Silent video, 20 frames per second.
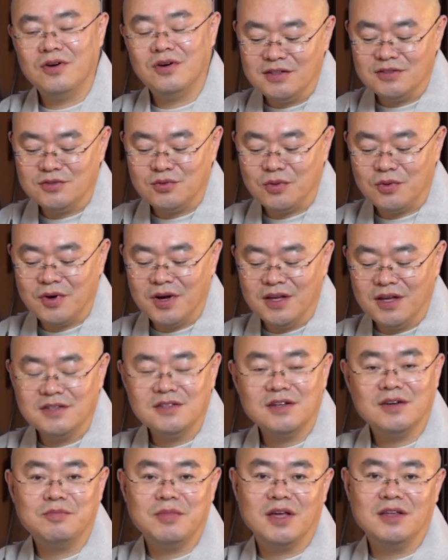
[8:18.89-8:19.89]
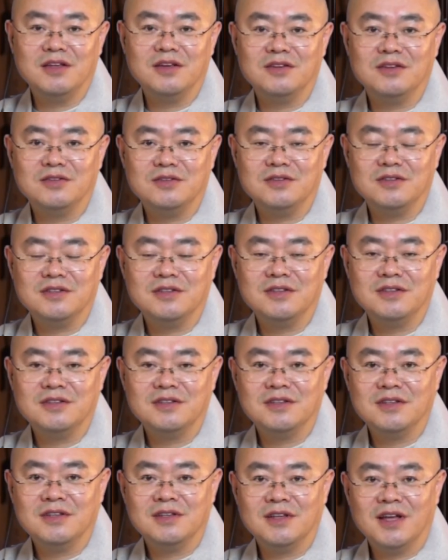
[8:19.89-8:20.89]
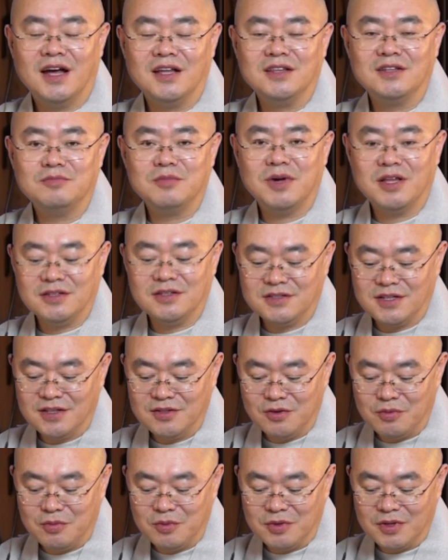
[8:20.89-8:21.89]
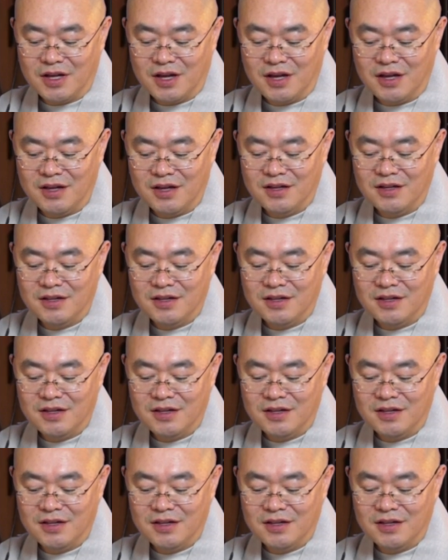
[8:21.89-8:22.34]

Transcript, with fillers: 속가에서 백 년 아등바등 사는 것보다